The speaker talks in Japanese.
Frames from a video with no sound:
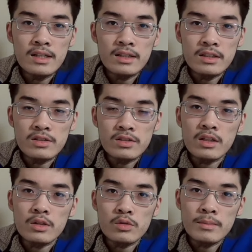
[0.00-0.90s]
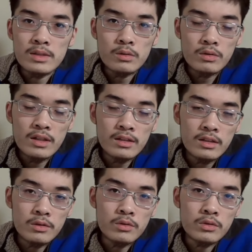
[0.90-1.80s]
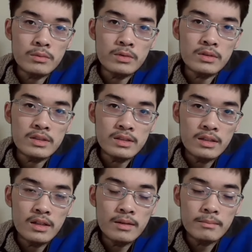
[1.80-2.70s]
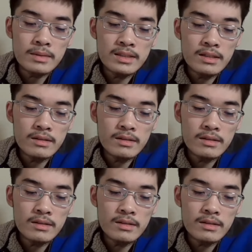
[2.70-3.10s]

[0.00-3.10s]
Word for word: についてちょっとまず取り上げていこうと思うんですが、まあ、さ